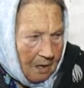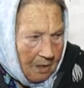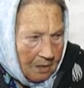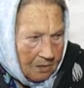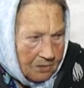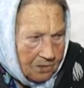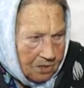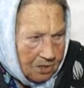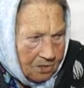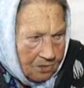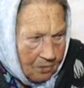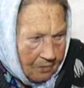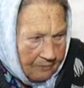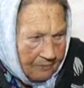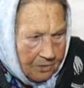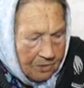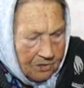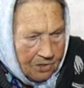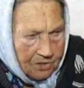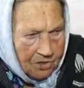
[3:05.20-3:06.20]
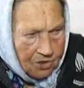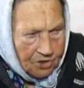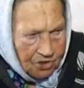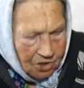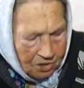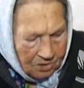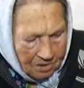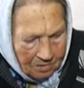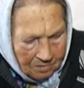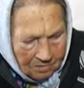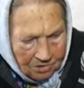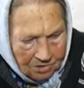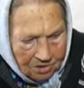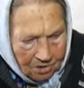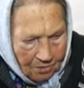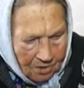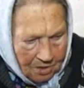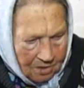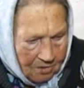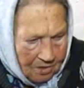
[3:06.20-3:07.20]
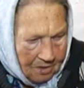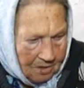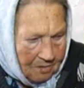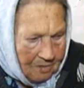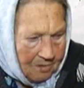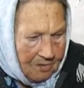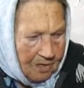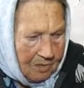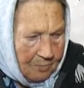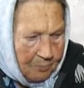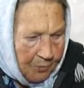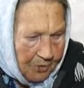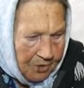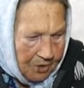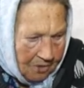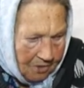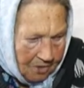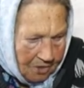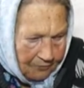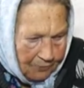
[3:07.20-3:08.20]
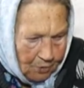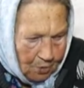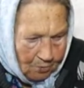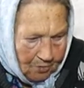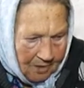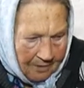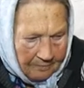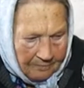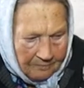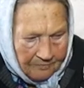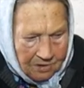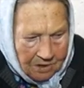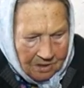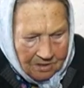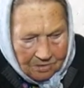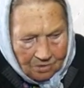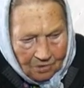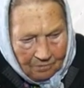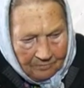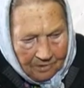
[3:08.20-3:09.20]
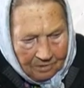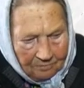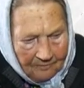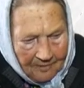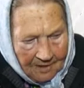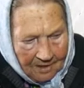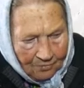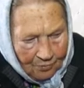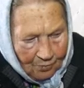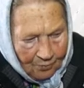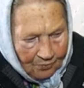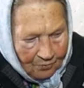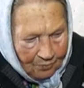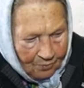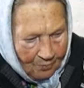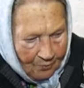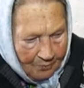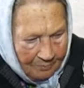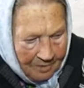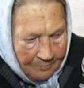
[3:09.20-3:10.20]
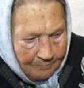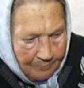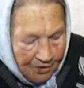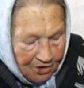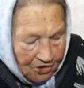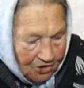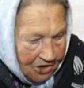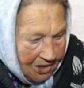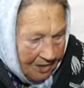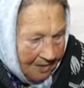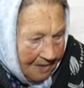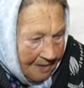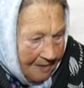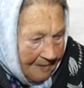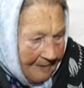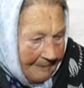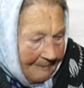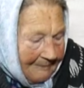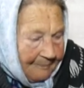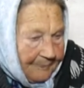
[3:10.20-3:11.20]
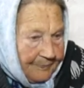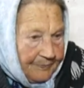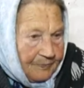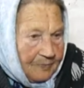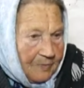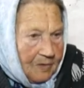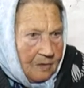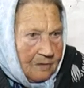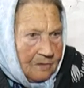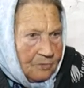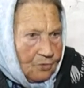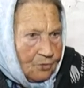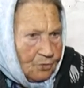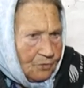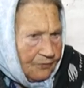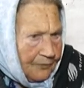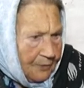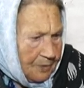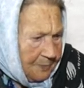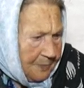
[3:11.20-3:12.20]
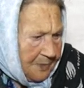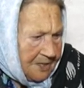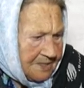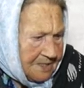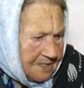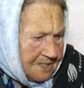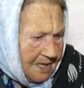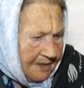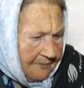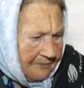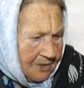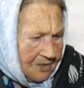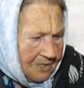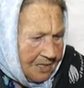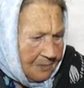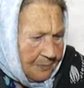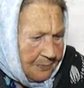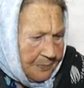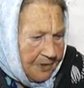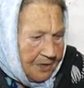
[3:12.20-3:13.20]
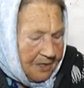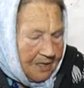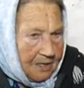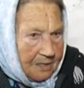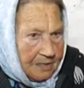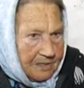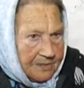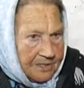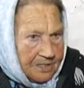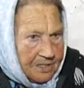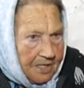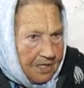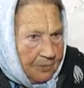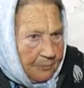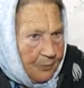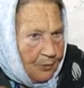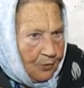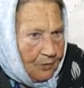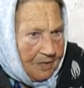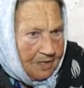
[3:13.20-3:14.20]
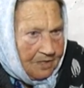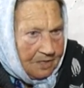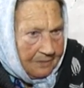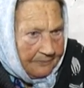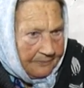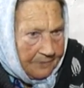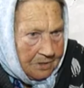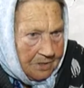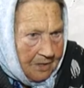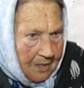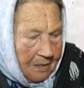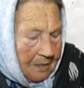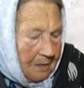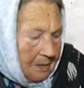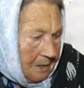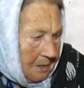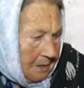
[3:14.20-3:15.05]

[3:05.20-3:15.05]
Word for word: Остановил, кричит, стойте и пойдите сюда, в сельсовет, в контору. -то. Мы пришли. Тут вот представитель приехал с Триполитова-то.